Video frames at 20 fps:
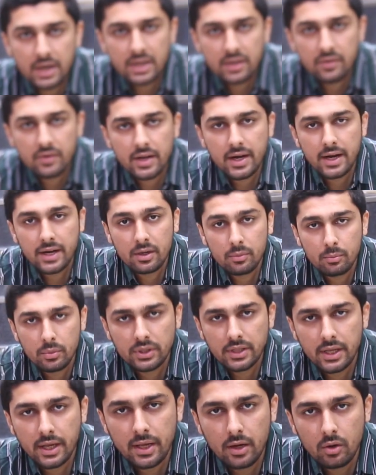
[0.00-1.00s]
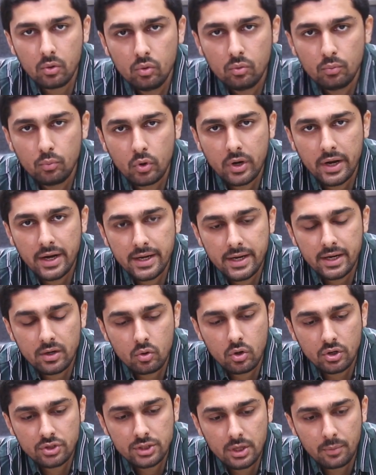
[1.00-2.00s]
पार्टी वेयर आइटम बताया हूँ पूरा
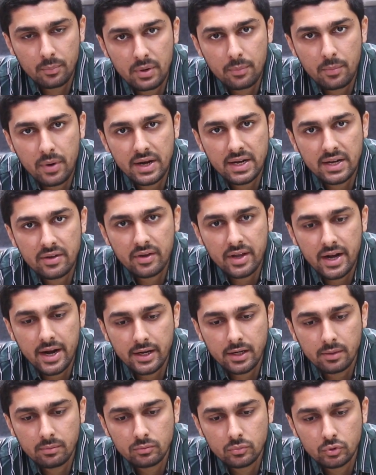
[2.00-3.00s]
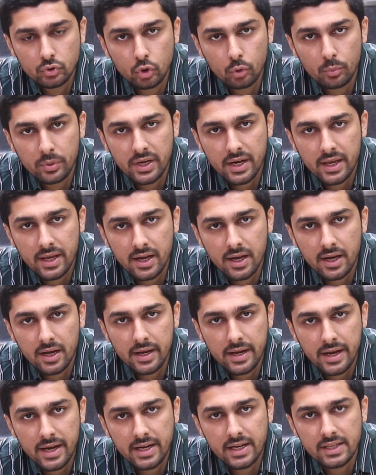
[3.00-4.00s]
इंडियन कॉन्सेप्ट में पार्टी वेयर आइटम जो भी
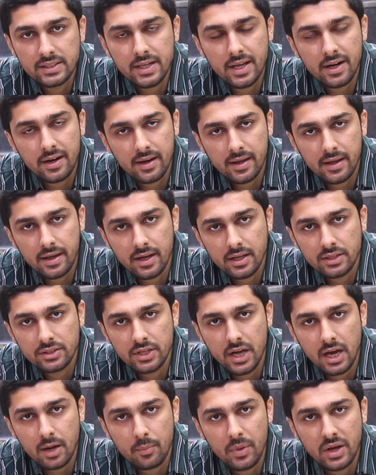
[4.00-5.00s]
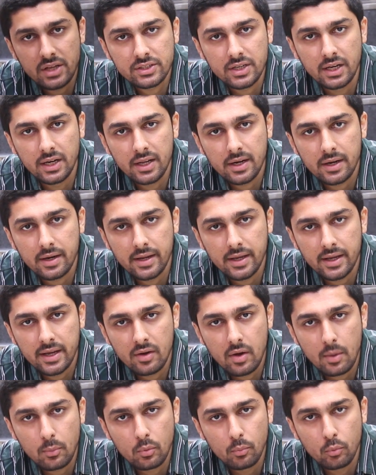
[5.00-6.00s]
रहेगा एक डिज़ाइन रहेगा चार पांच कलर
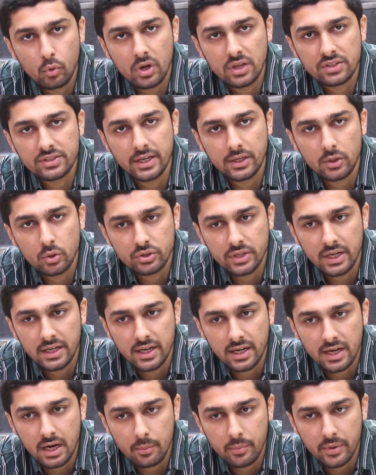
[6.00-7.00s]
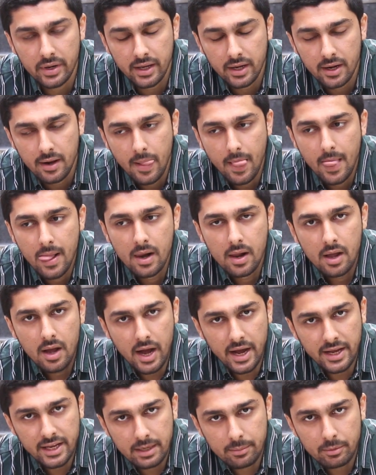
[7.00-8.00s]
रहेगा आपको पूरा सेट टू सेट लेना पड़ेगा
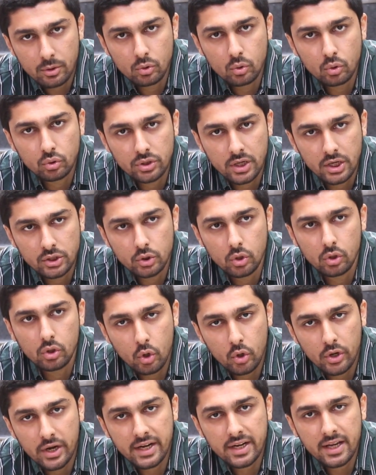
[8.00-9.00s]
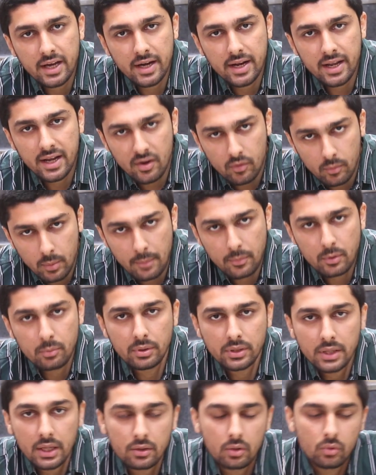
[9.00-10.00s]
आइए मैं दूसरा जो लो रेट का रहेगा वो मैं
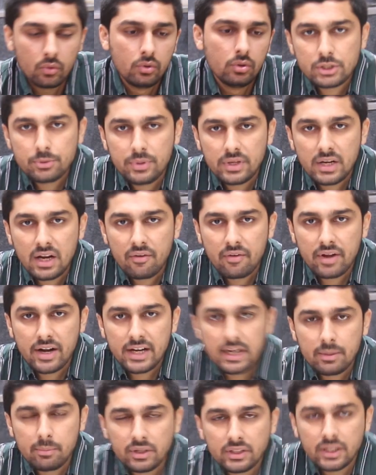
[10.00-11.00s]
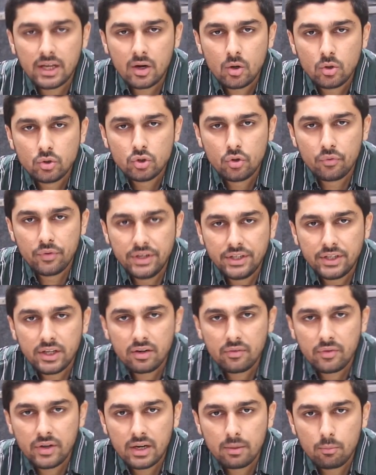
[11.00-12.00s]
आपको बताता पश्मीना वेराइटी बता रहा हूँ जो
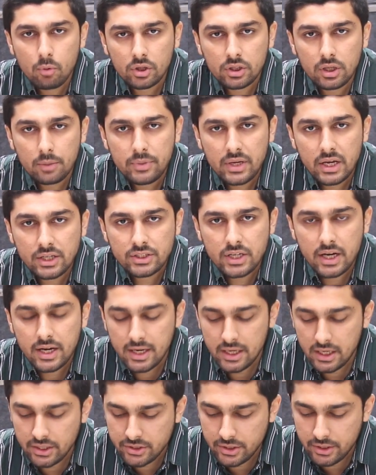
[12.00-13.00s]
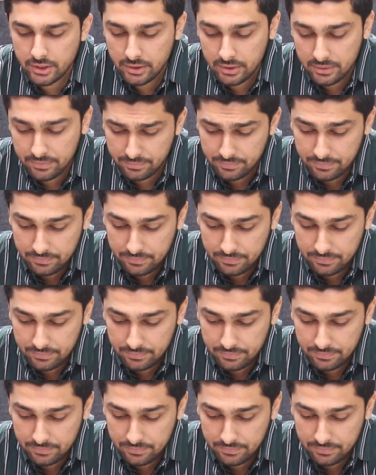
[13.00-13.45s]
विंटर वेयर बहुत अभी अच्छा कलेक्शन है